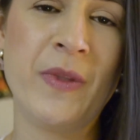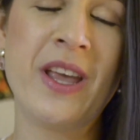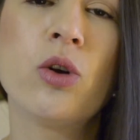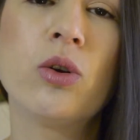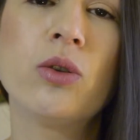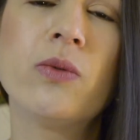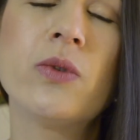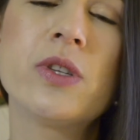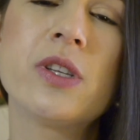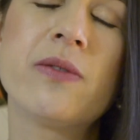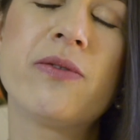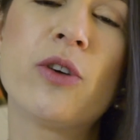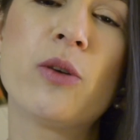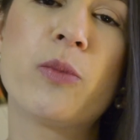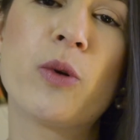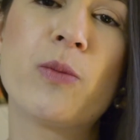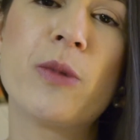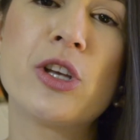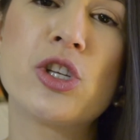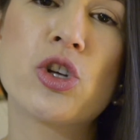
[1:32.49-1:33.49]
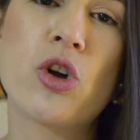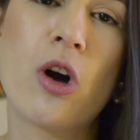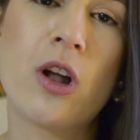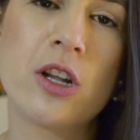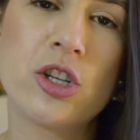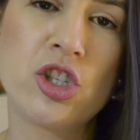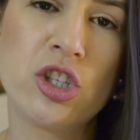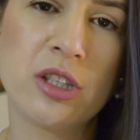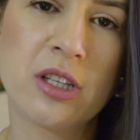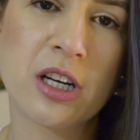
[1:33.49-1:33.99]
Quando você for para uma
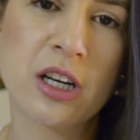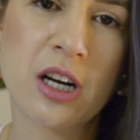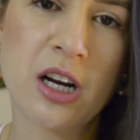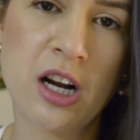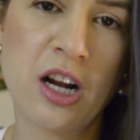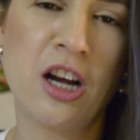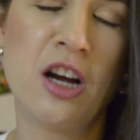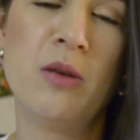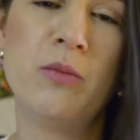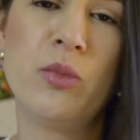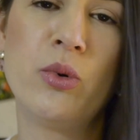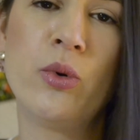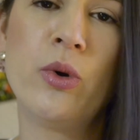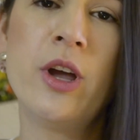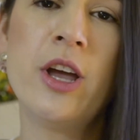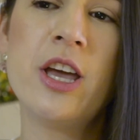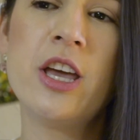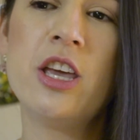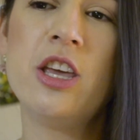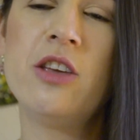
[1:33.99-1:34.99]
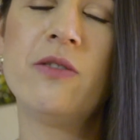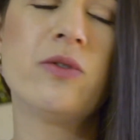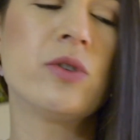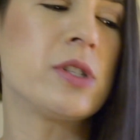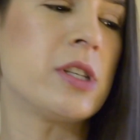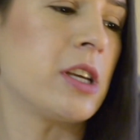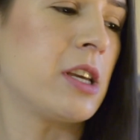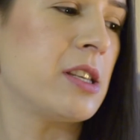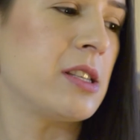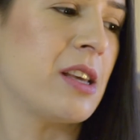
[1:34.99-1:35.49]
escola de intercâmbio e
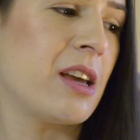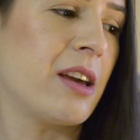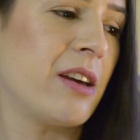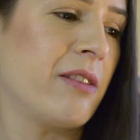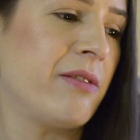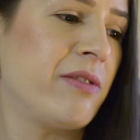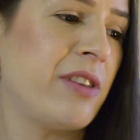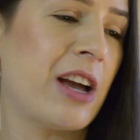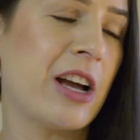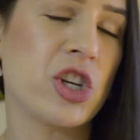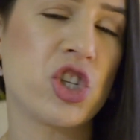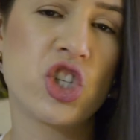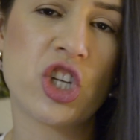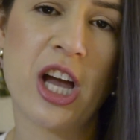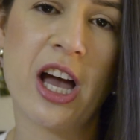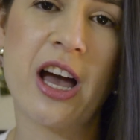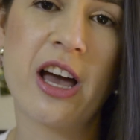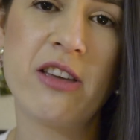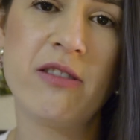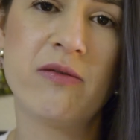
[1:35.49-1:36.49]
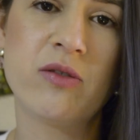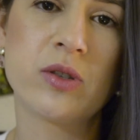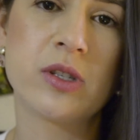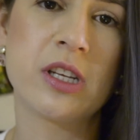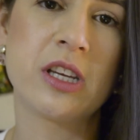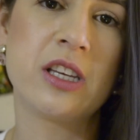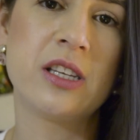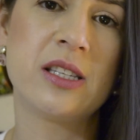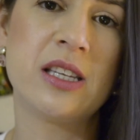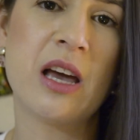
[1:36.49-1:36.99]
você quiser viajar e
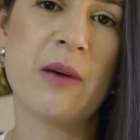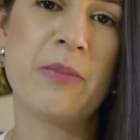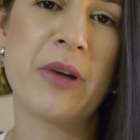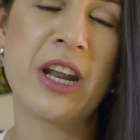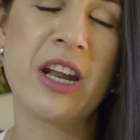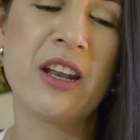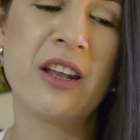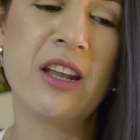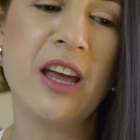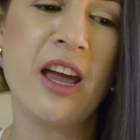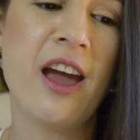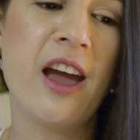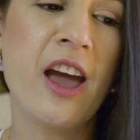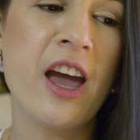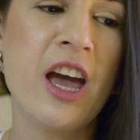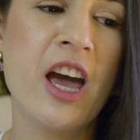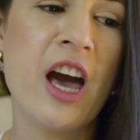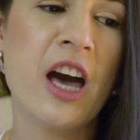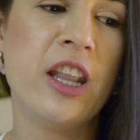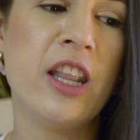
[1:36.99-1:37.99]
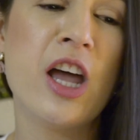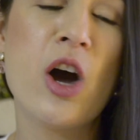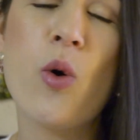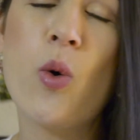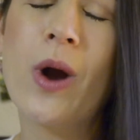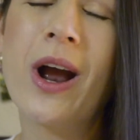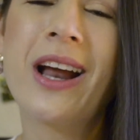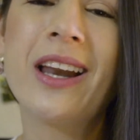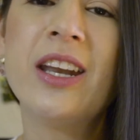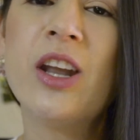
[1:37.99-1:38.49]
você quiser aprender,
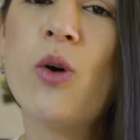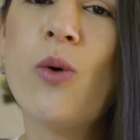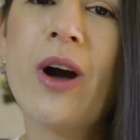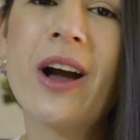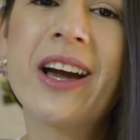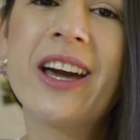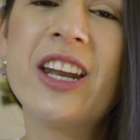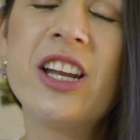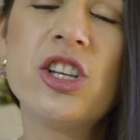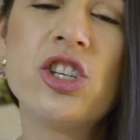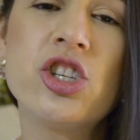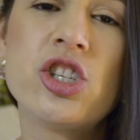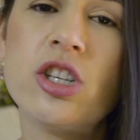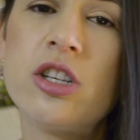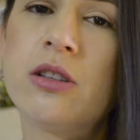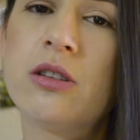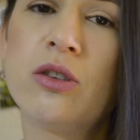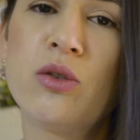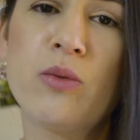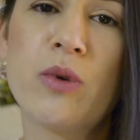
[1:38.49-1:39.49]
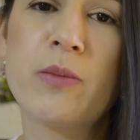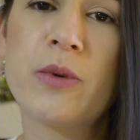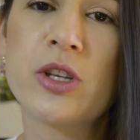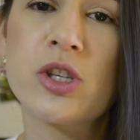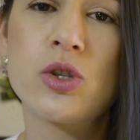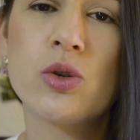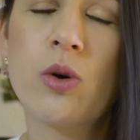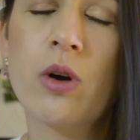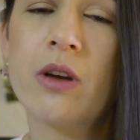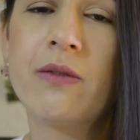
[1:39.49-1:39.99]
não não acredita numa
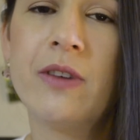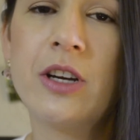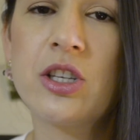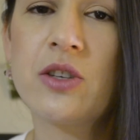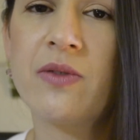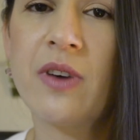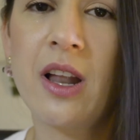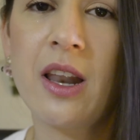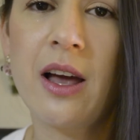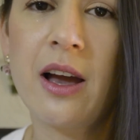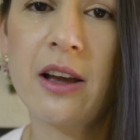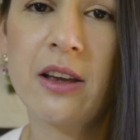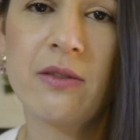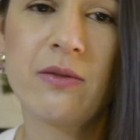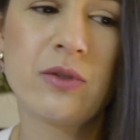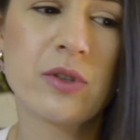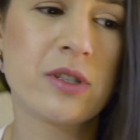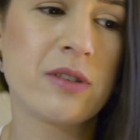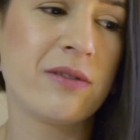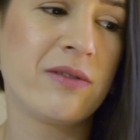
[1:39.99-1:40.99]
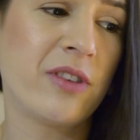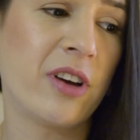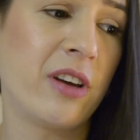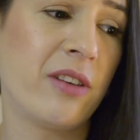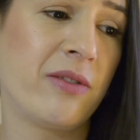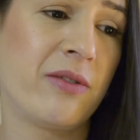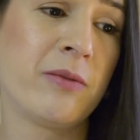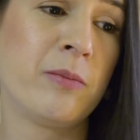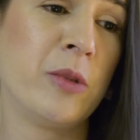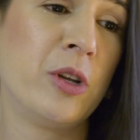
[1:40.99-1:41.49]
pessoa que vai te falar que você
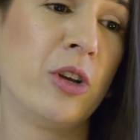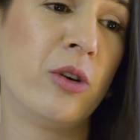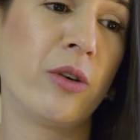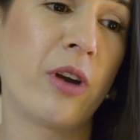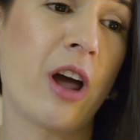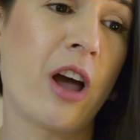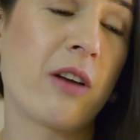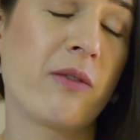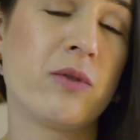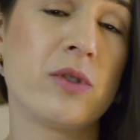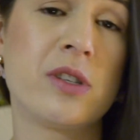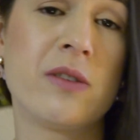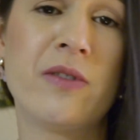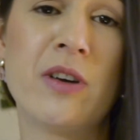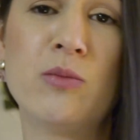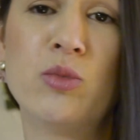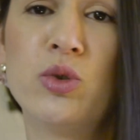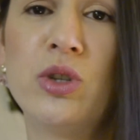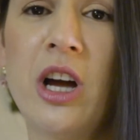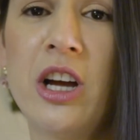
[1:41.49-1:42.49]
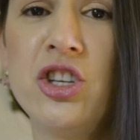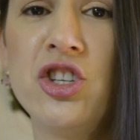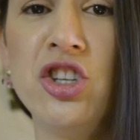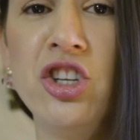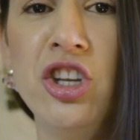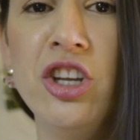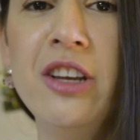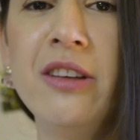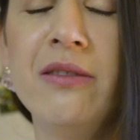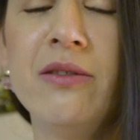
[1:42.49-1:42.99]
vai melhorar, que você vai mudar de
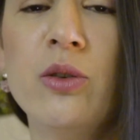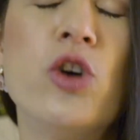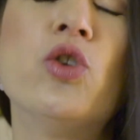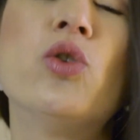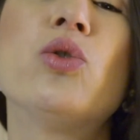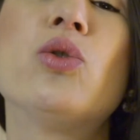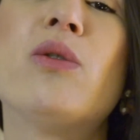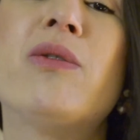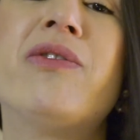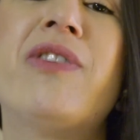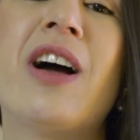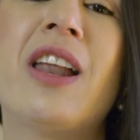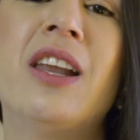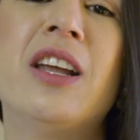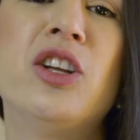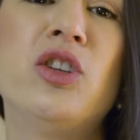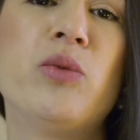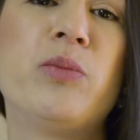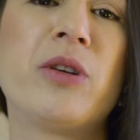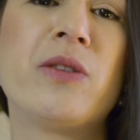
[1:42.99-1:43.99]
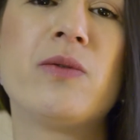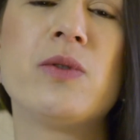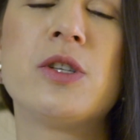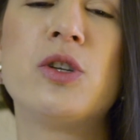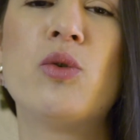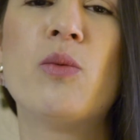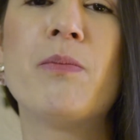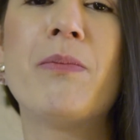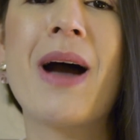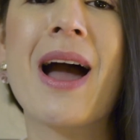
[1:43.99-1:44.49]
nível. Eu não tô falando para você
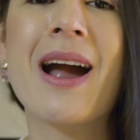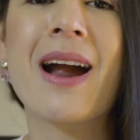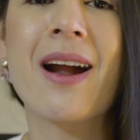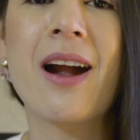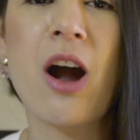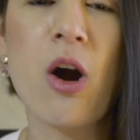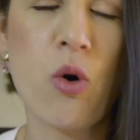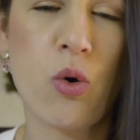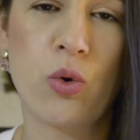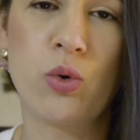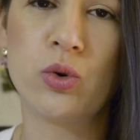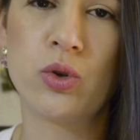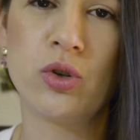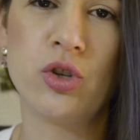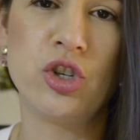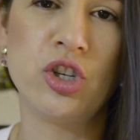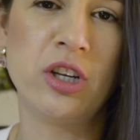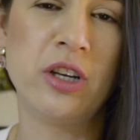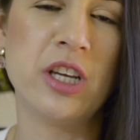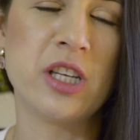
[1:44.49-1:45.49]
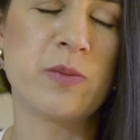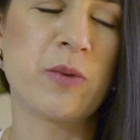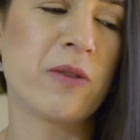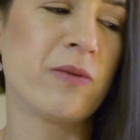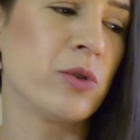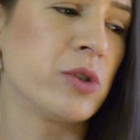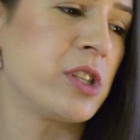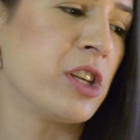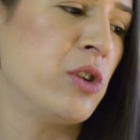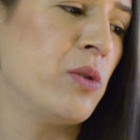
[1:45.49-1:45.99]
não pagar um curso de inglês, para
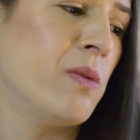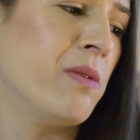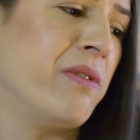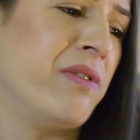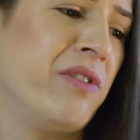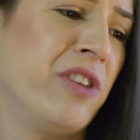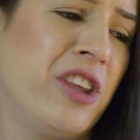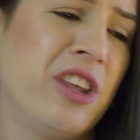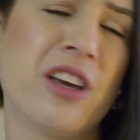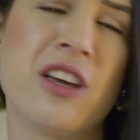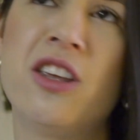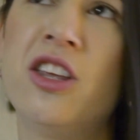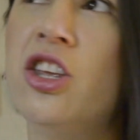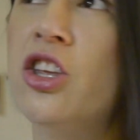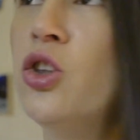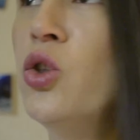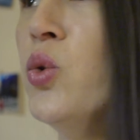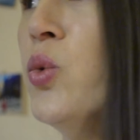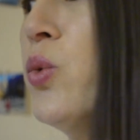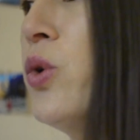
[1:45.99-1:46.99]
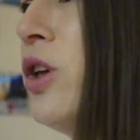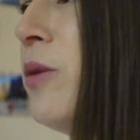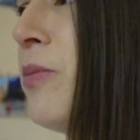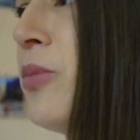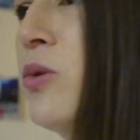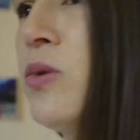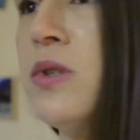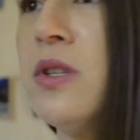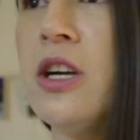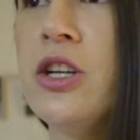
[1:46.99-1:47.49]
você não vir aqui, não ir
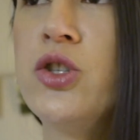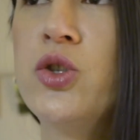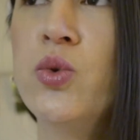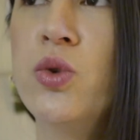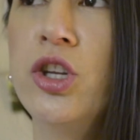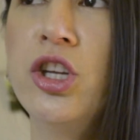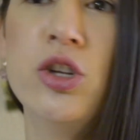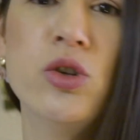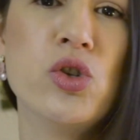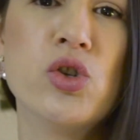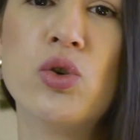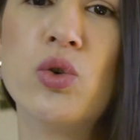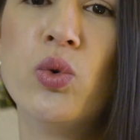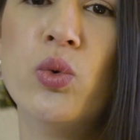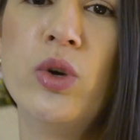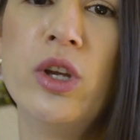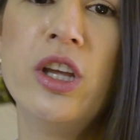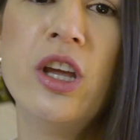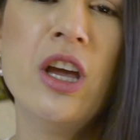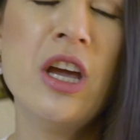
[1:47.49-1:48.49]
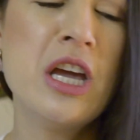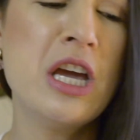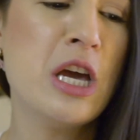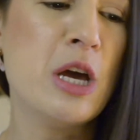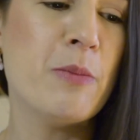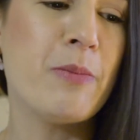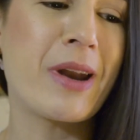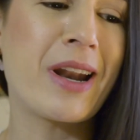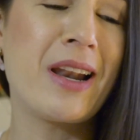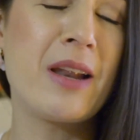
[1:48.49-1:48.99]
para os Estados Unidos ou não ir
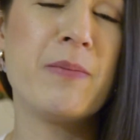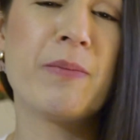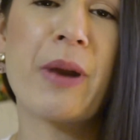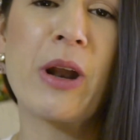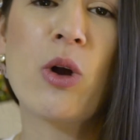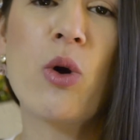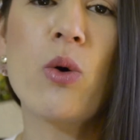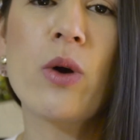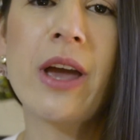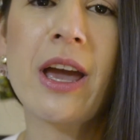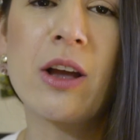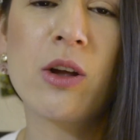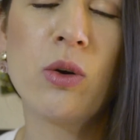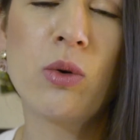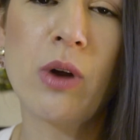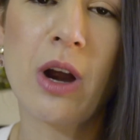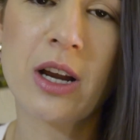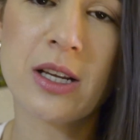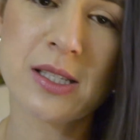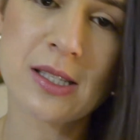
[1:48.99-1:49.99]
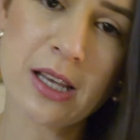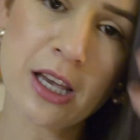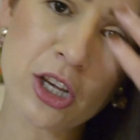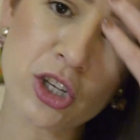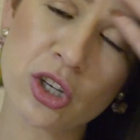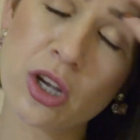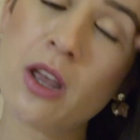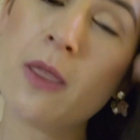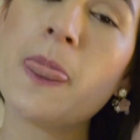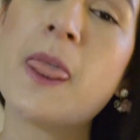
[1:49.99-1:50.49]
para qualquer lugar que
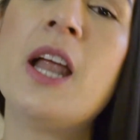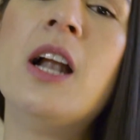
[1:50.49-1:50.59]
seja